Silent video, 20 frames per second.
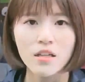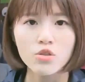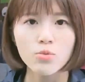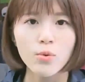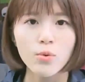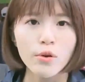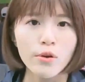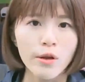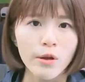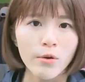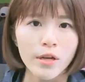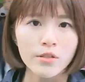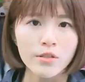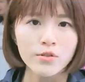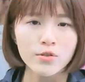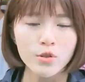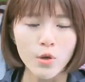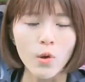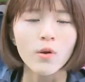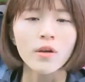主播各位
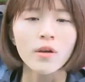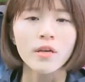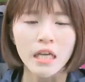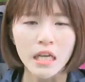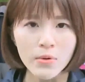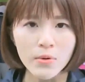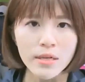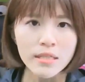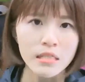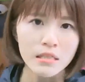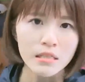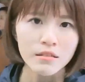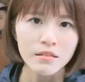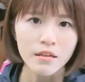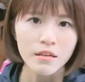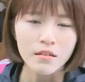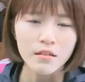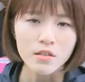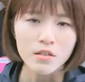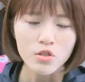观众，因为今
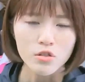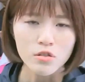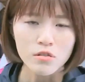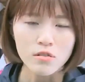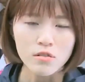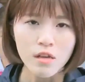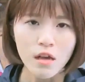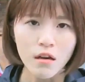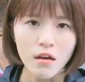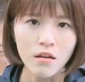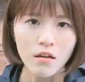天呢是香